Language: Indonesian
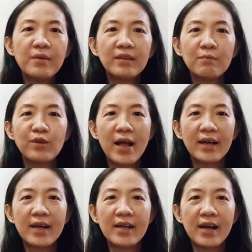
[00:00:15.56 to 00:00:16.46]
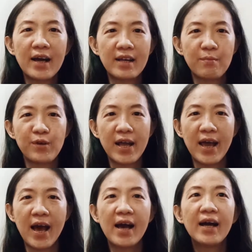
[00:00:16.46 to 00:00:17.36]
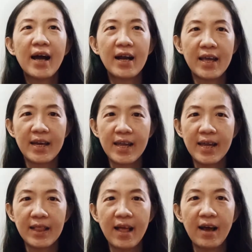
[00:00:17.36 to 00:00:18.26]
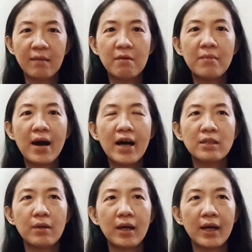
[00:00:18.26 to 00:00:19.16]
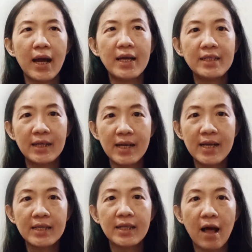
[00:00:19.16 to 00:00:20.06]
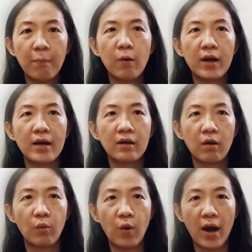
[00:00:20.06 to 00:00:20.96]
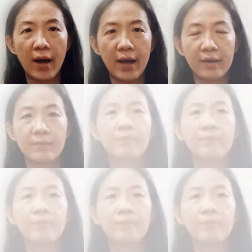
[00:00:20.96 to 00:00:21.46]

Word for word: bertemu lagi dengan Ibu Lea. Kali ini kita akan membahas mengenai jenis laporan keuangan.